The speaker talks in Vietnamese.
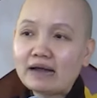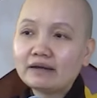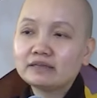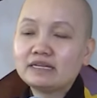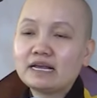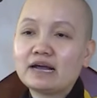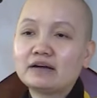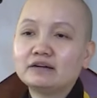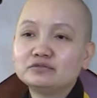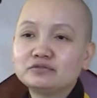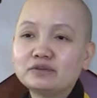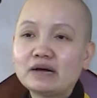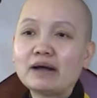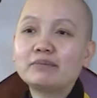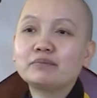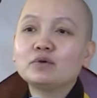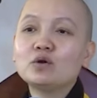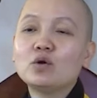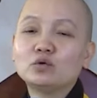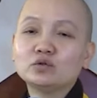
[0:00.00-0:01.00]
thác giảng
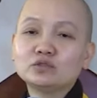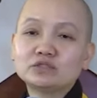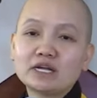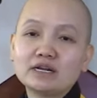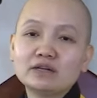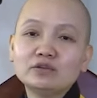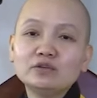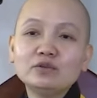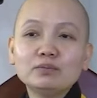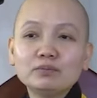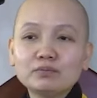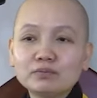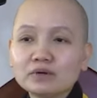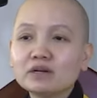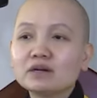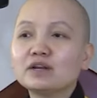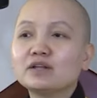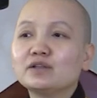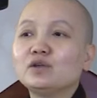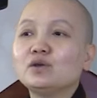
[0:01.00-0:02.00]
pháp độ sanh, giúp
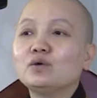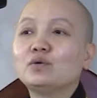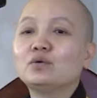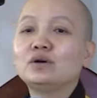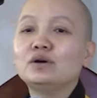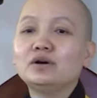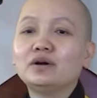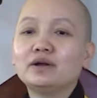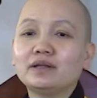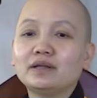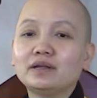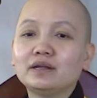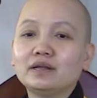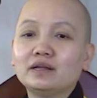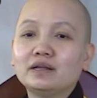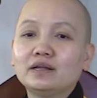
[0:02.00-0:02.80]
rất là nhiều người.